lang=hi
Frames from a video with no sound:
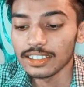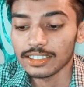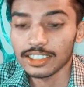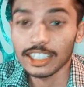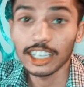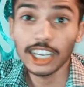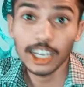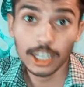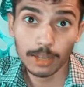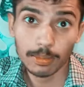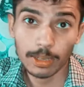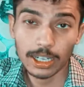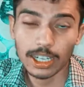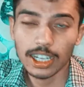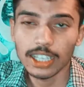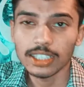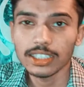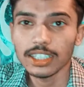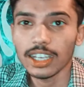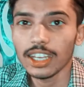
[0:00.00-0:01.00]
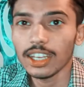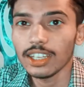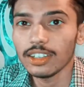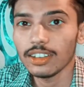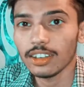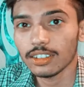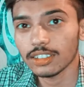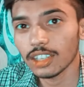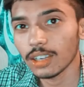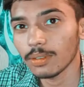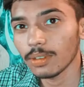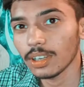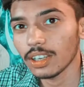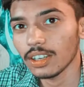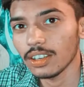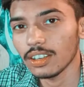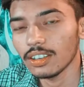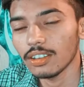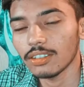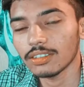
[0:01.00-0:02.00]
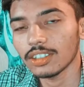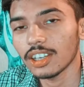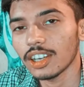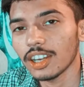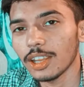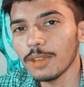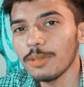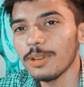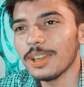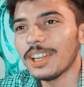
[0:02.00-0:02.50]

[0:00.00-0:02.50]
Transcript: सिंगर बनना चाहे डॉक्टर बन डॉक्टर नहीं